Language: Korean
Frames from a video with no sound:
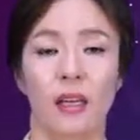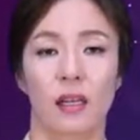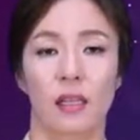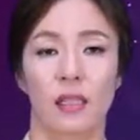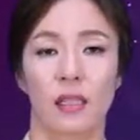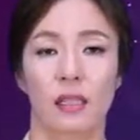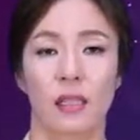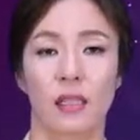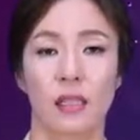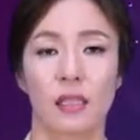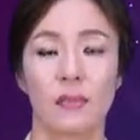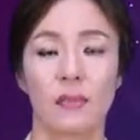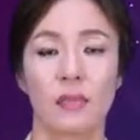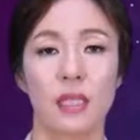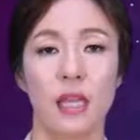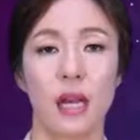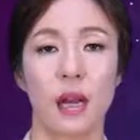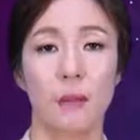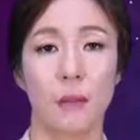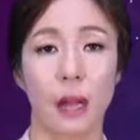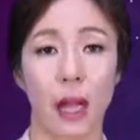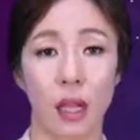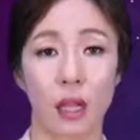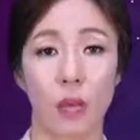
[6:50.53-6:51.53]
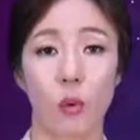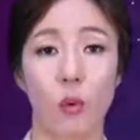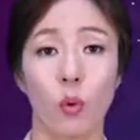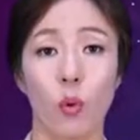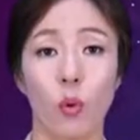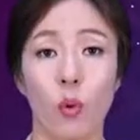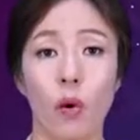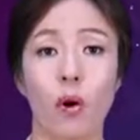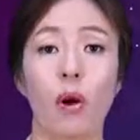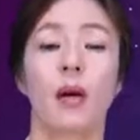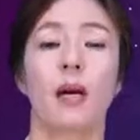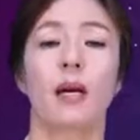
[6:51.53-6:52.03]
그래서 심장
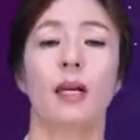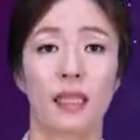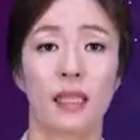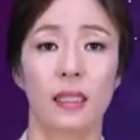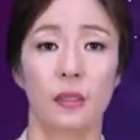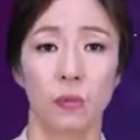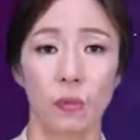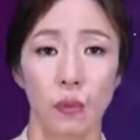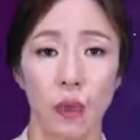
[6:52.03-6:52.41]
말고 그